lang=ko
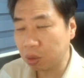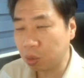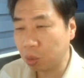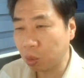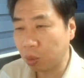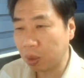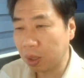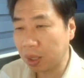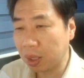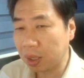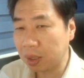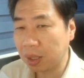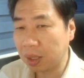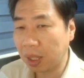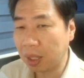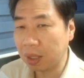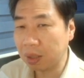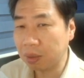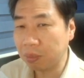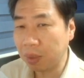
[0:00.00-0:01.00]
교환한
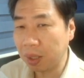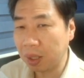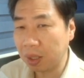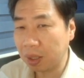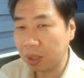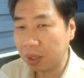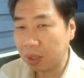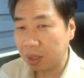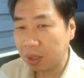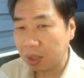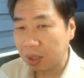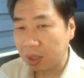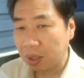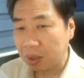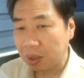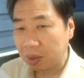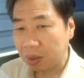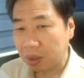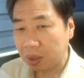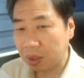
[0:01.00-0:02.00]
다음에
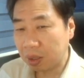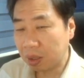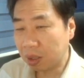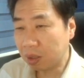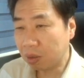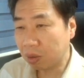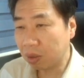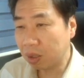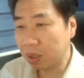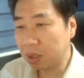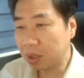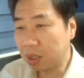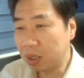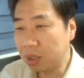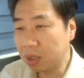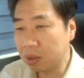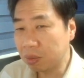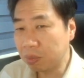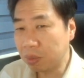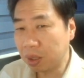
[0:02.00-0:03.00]
아, 여기를
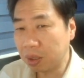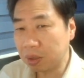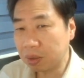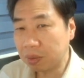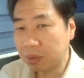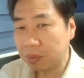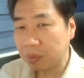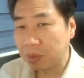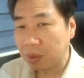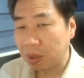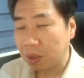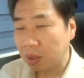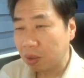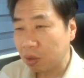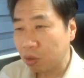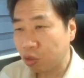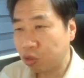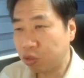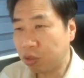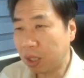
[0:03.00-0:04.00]
이으면
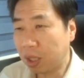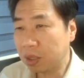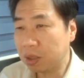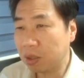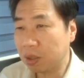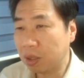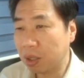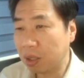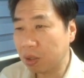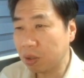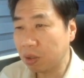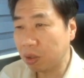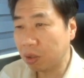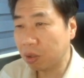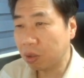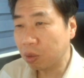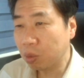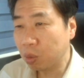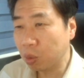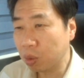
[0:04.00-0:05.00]

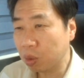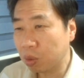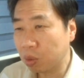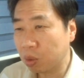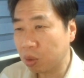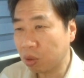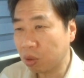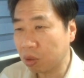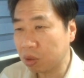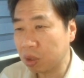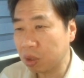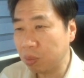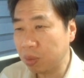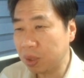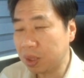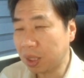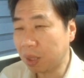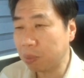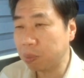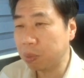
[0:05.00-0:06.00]
수당전에서 요 석점이
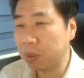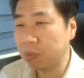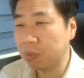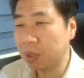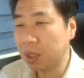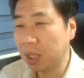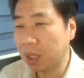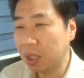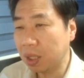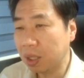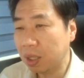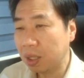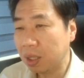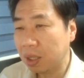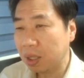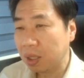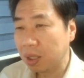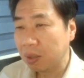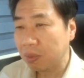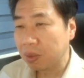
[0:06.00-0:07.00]
잡힙니다.
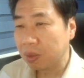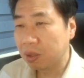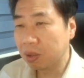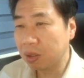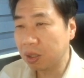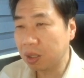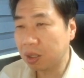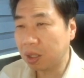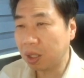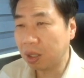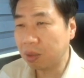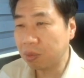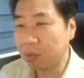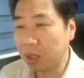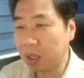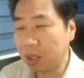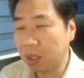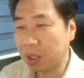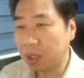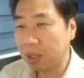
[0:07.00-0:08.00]
그렇기
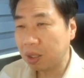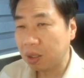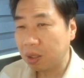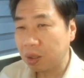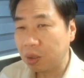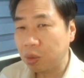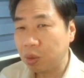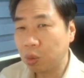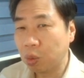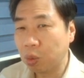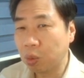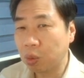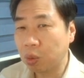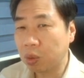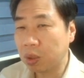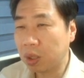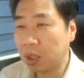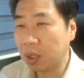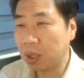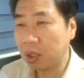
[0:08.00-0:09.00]
때문에
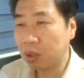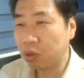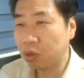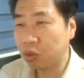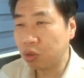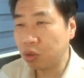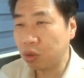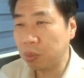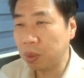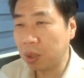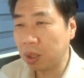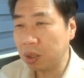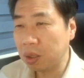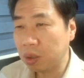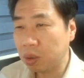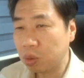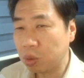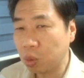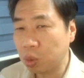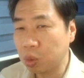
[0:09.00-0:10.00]
요렇게 뛰면
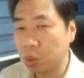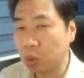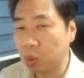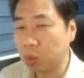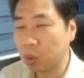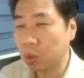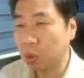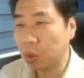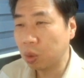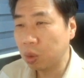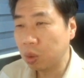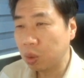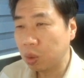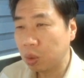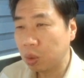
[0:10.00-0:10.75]
요 정도